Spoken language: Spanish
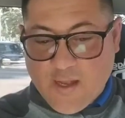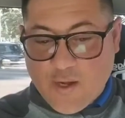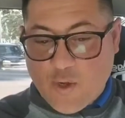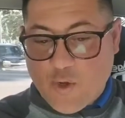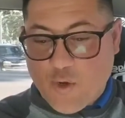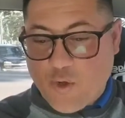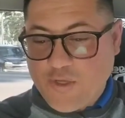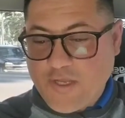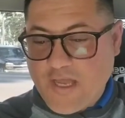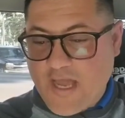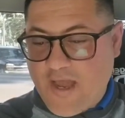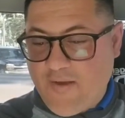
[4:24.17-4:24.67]

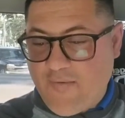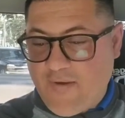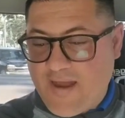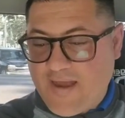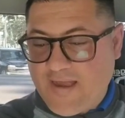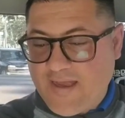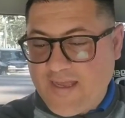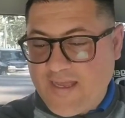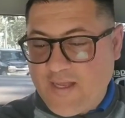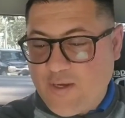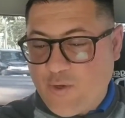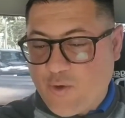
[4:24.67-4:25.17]
Lo
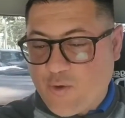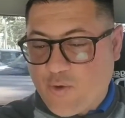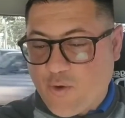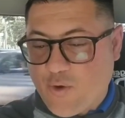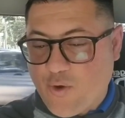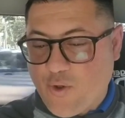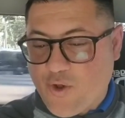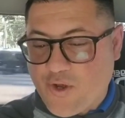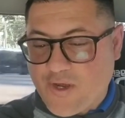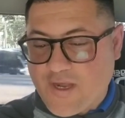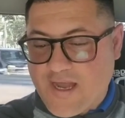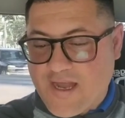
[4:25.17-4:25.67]
llevan y lo
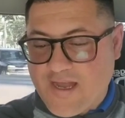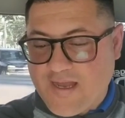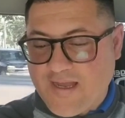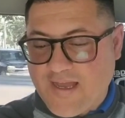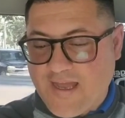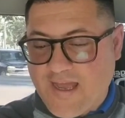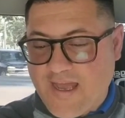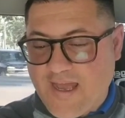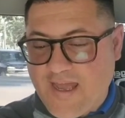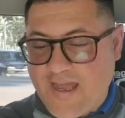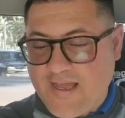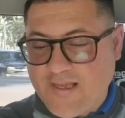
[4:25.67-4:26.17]
colocan
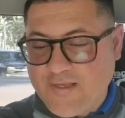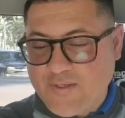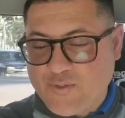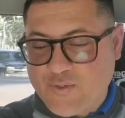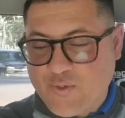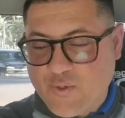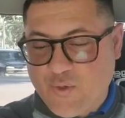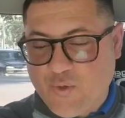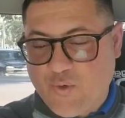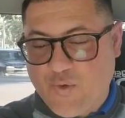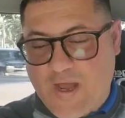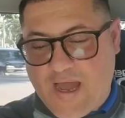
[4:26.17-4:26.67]
en
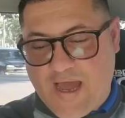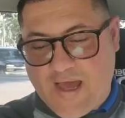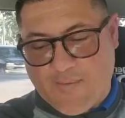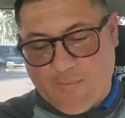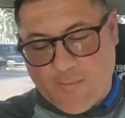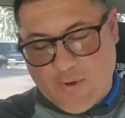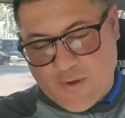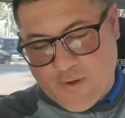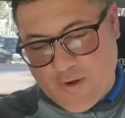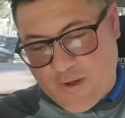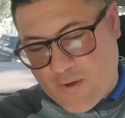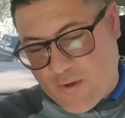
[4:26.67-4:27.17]
su lugar.
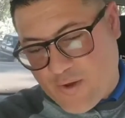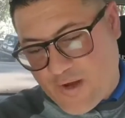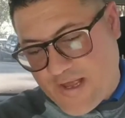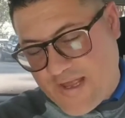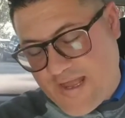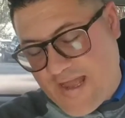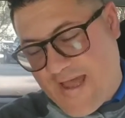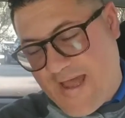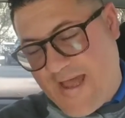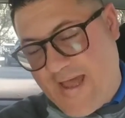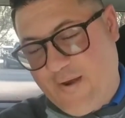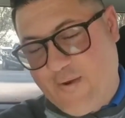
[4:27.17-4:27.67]
Bueno, ahora
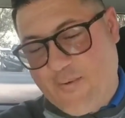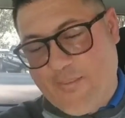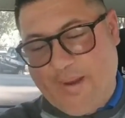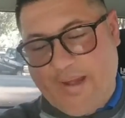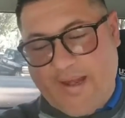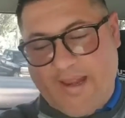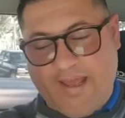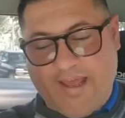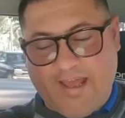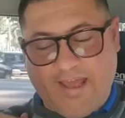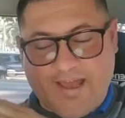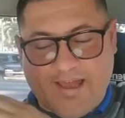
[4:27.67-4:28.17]
ya lo
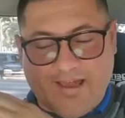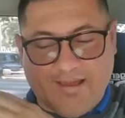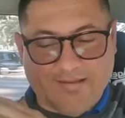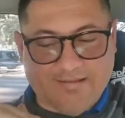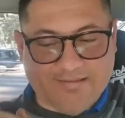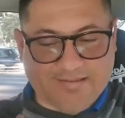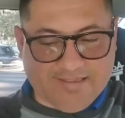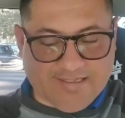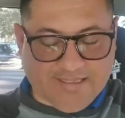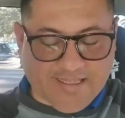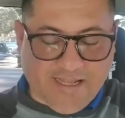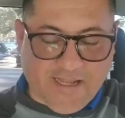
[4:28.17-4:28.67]

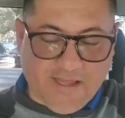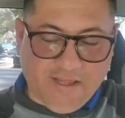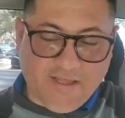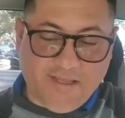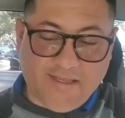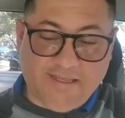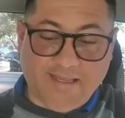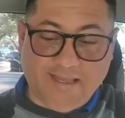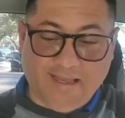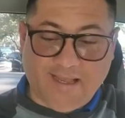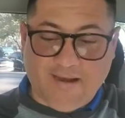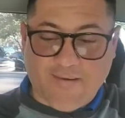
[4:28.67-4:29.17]
menean, le
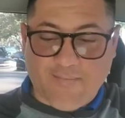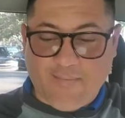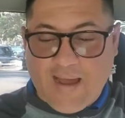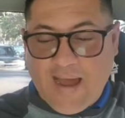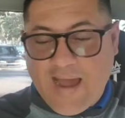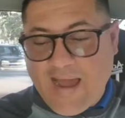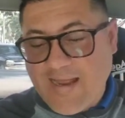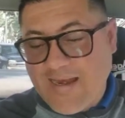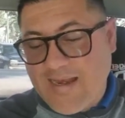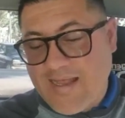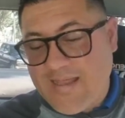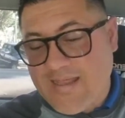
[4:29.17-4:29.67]
dicen el
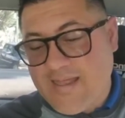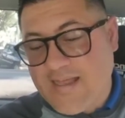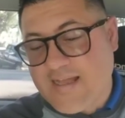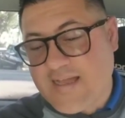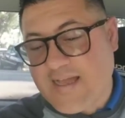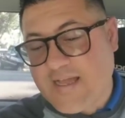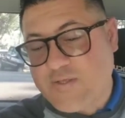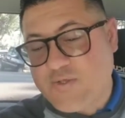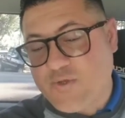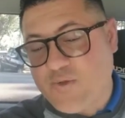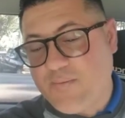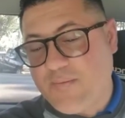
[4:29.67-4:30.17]
baile del
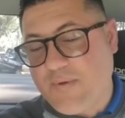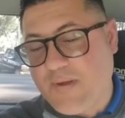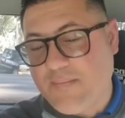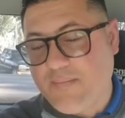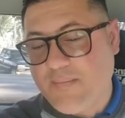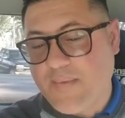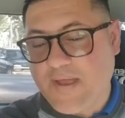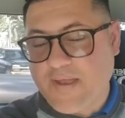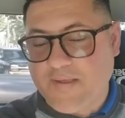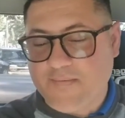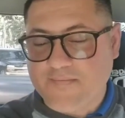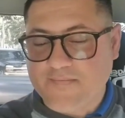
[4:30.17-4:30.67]

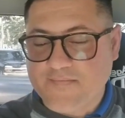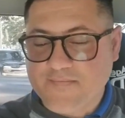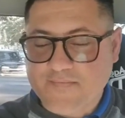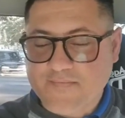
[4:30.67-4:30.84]
cachumbambé